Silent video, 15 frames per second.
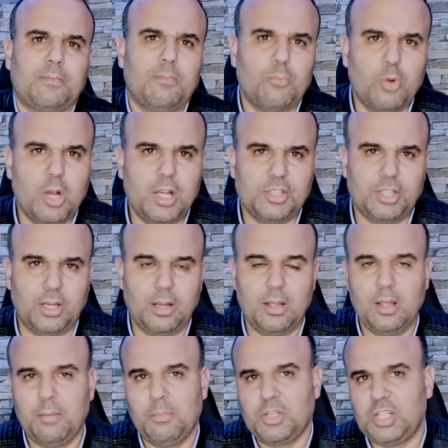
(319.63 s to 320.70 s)
مهاجر
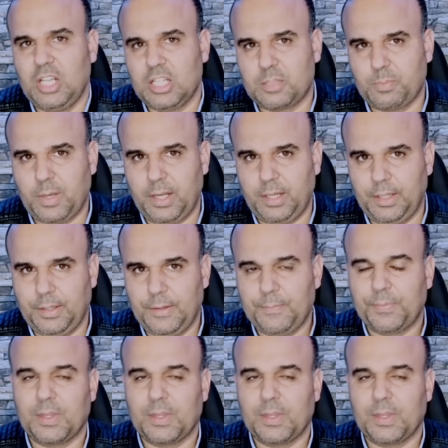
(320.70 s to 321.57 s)
ماشي اسباني